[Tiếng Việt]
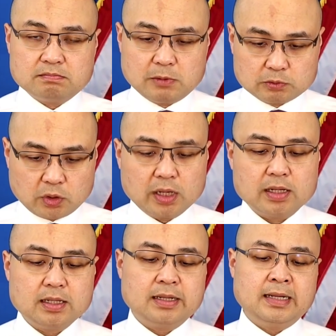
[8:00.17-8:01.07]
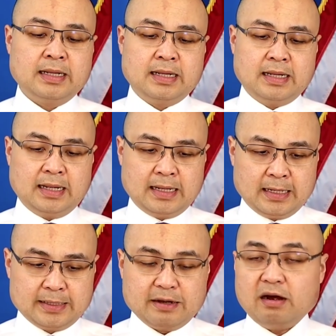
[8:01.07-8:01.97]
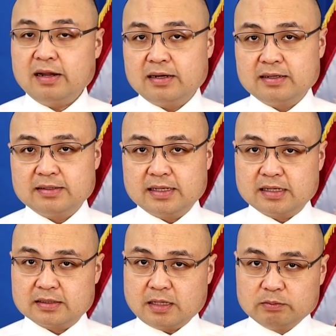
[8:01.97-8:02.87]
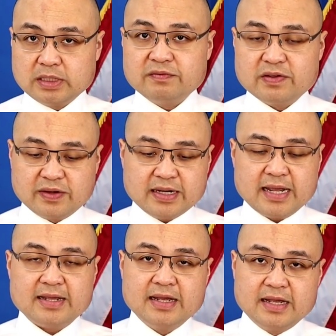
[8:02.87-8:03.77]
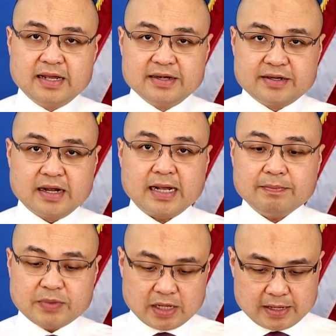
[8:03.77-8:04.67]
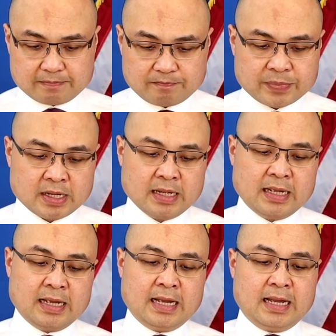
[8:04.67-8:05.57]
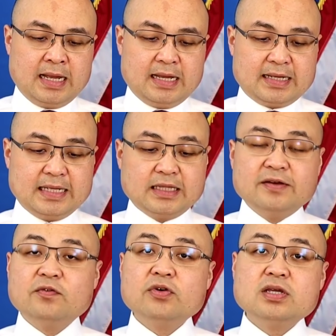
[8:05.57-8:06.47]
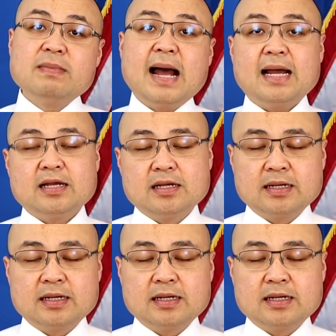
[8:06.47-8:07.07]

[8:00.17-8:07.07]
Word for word: một tuần. Uh, đó là uh, thông tin về vấn đề trợ cấp thất nghiệp. Cái tin vui thứ ba